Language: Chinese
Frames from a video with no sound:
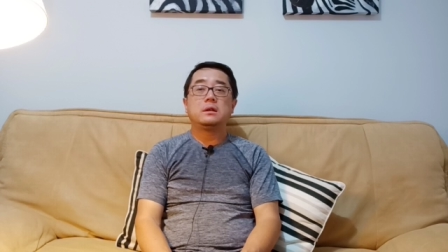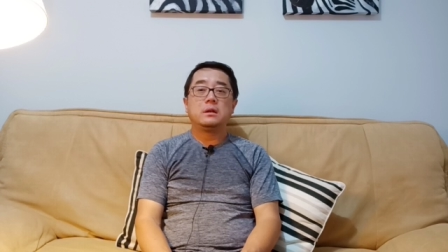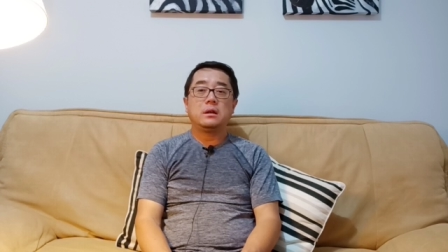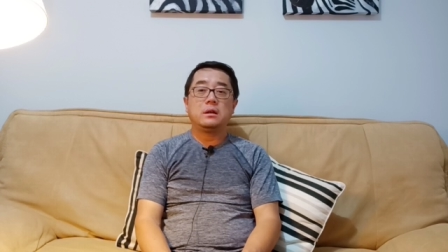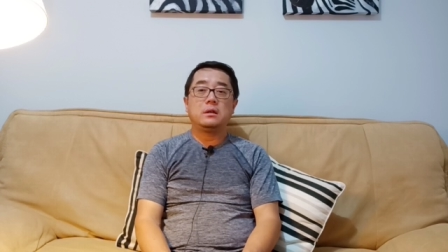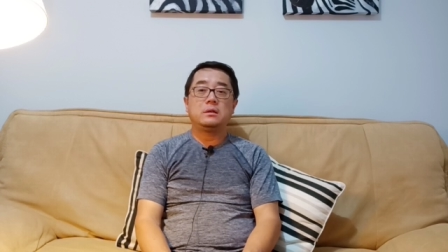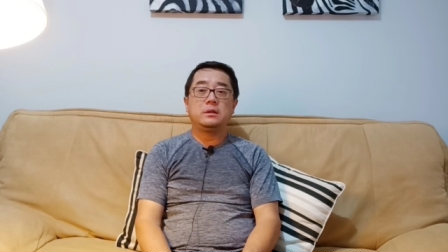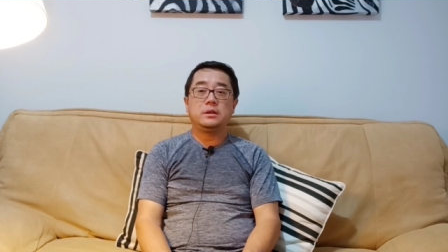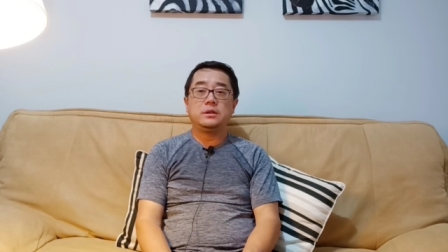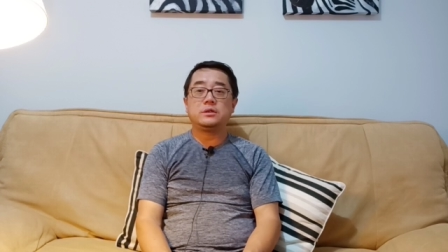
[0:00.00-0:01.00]
呃，
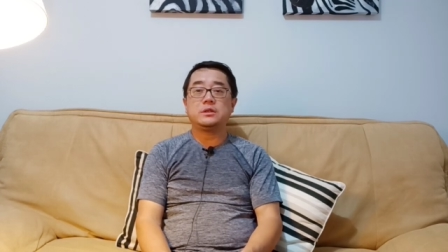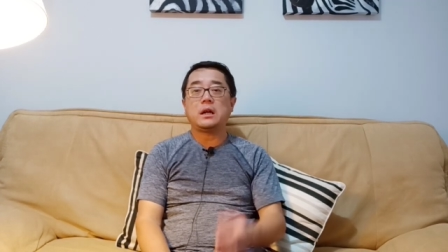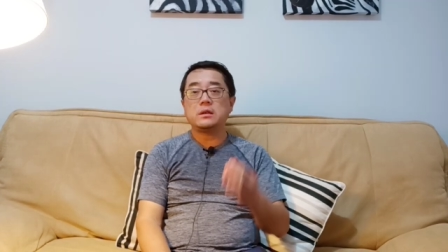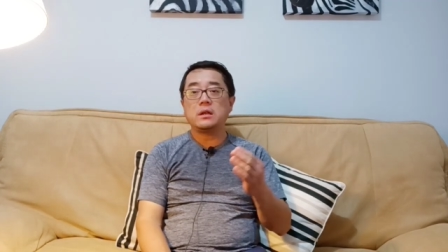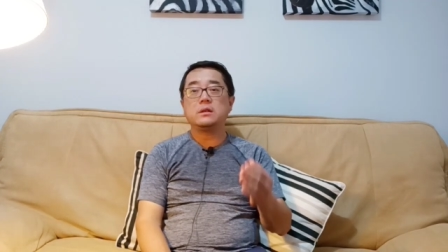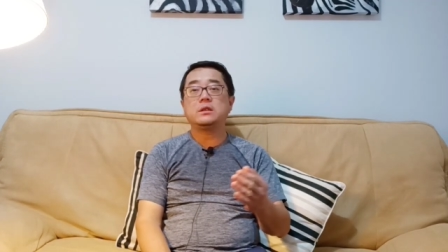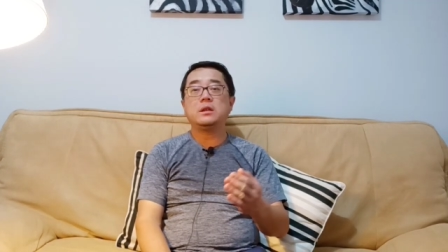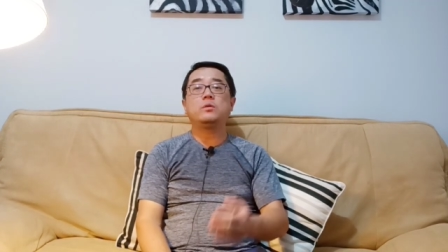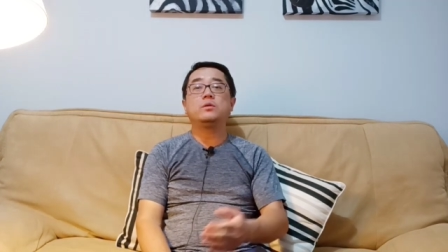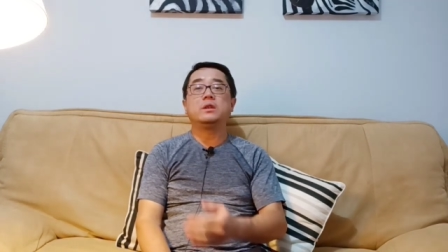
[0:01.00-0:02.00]
已知强到一个地
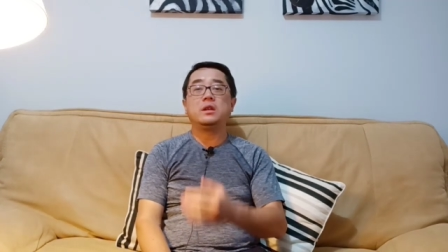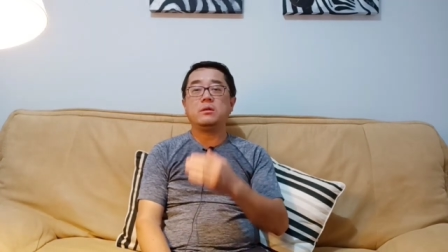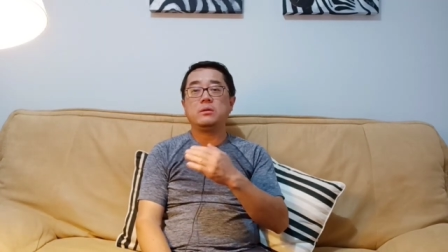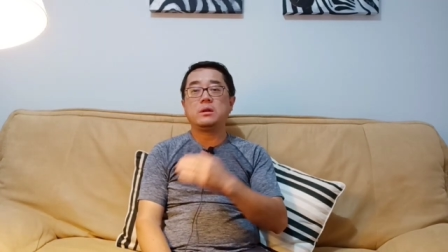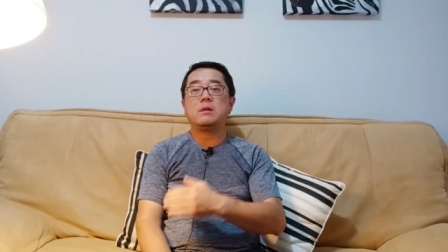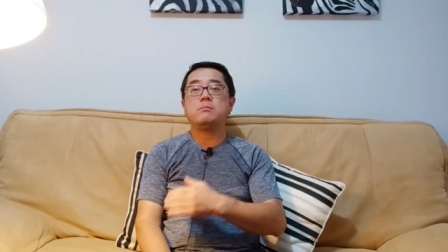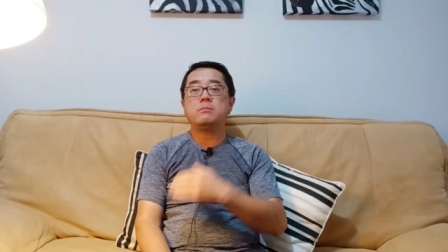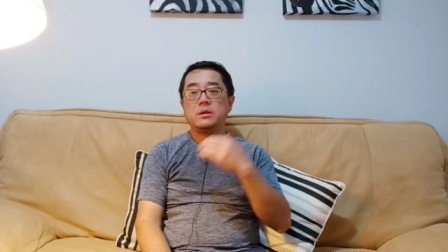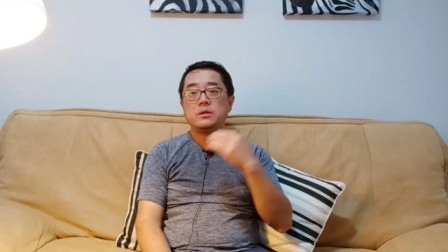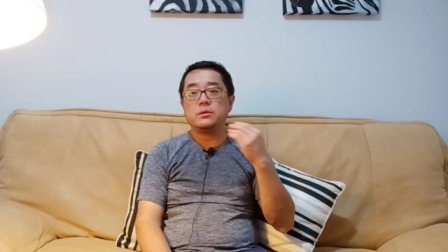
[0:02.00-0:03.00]
步，你根
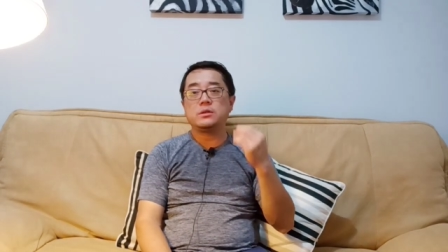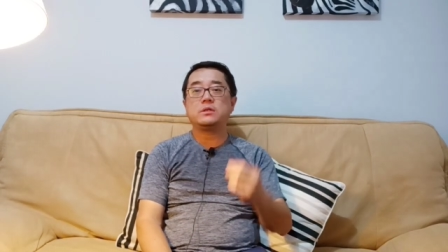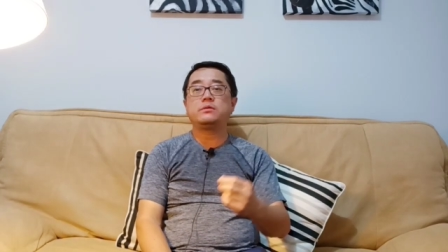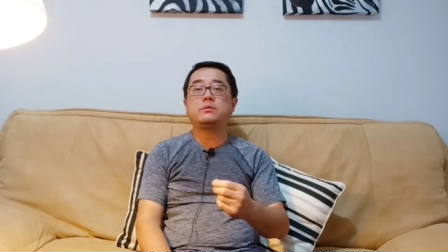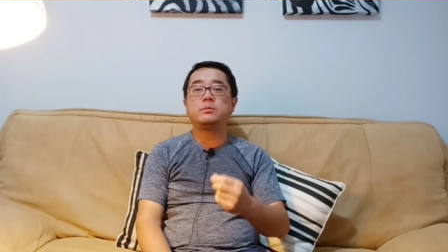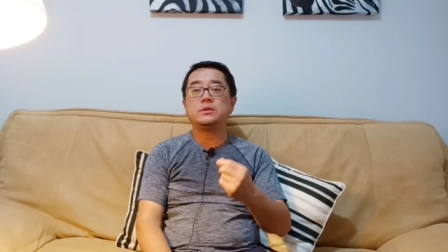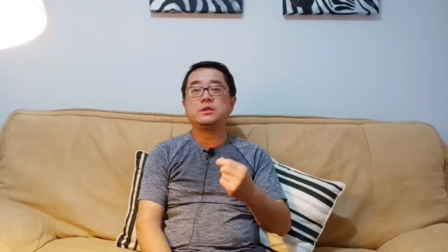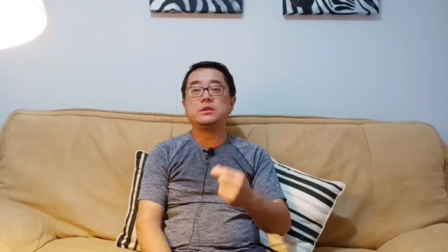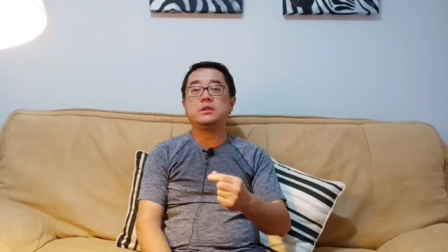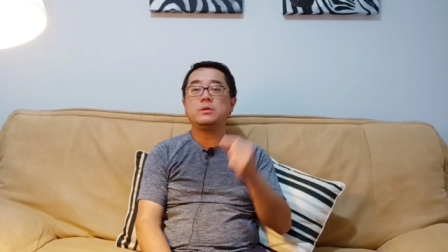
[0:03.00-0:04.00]
本就支付不
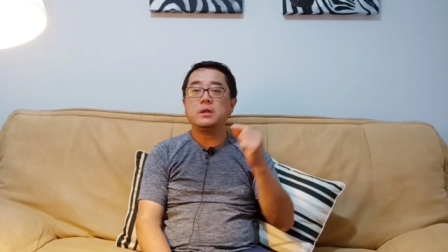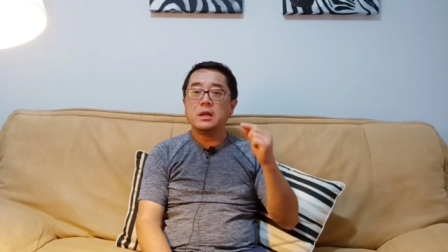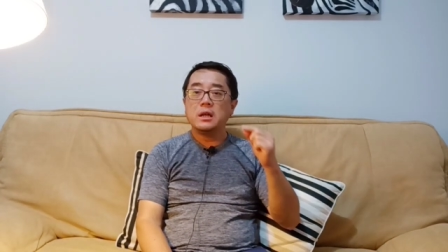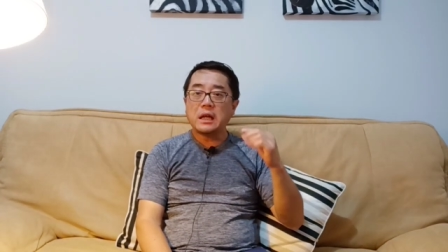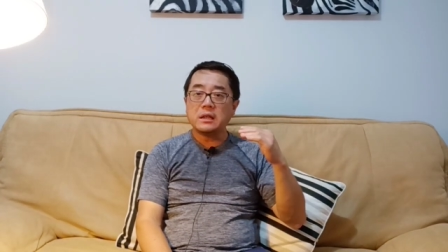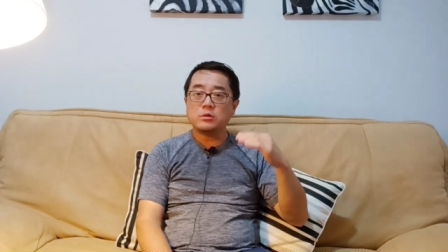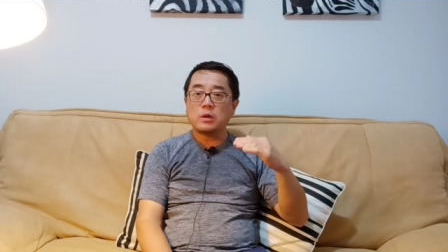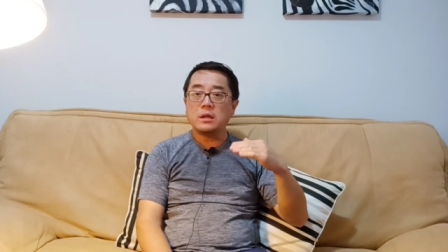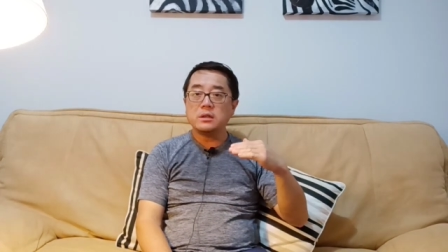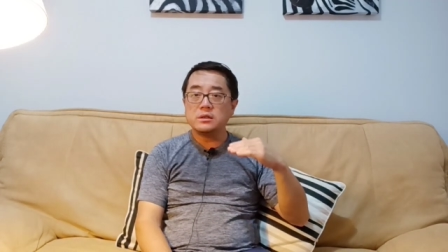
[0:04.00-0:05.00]
起，因为它的
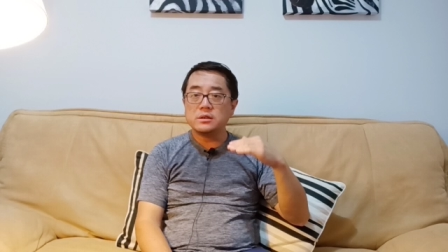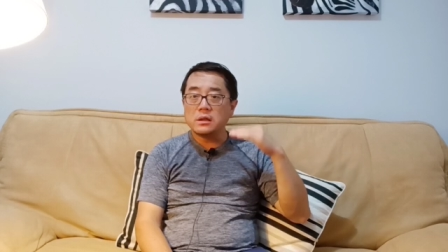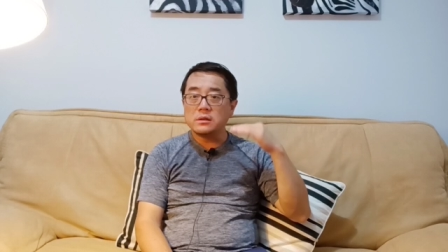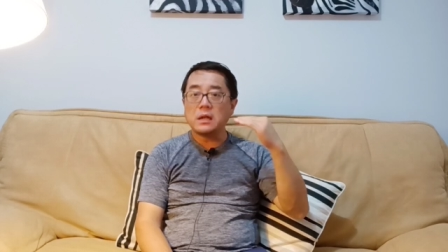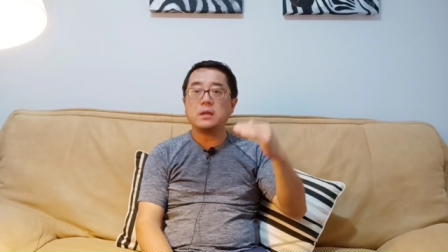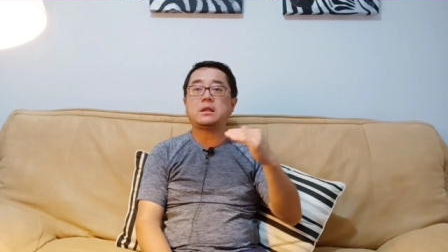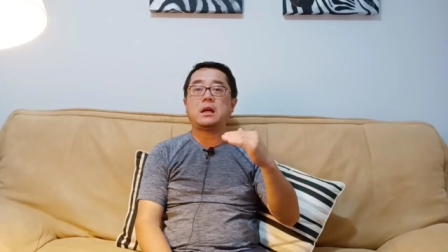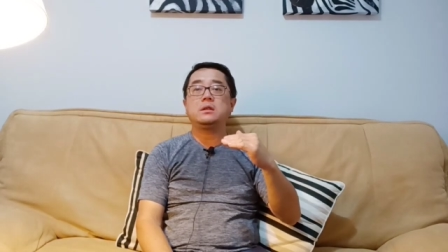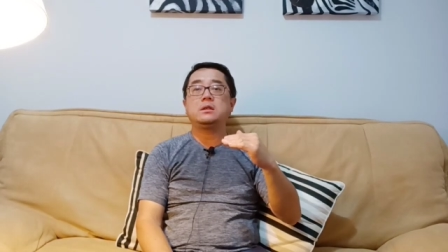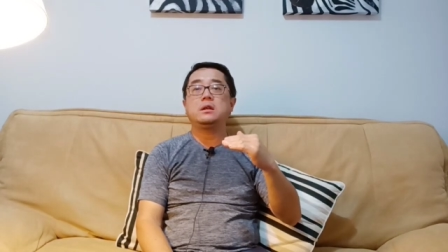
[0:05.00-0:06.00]
传染性只要上一个
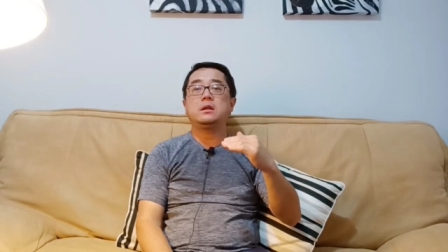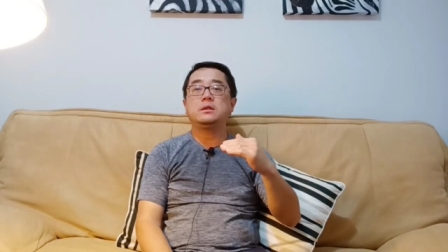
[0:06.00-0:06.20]
台阶，